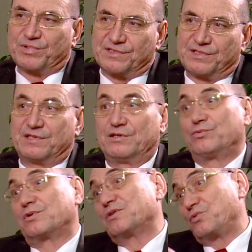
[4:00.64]

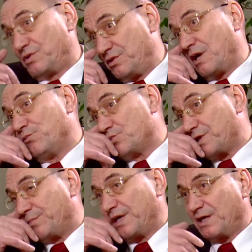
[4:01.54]
президенту, который нам
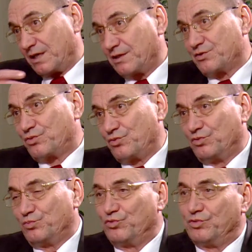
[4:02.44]
уже понятно, что
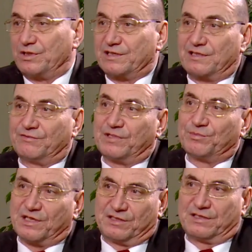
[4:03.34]
он будет
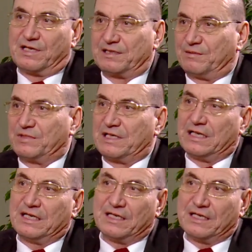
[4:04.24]
основным кандидатом на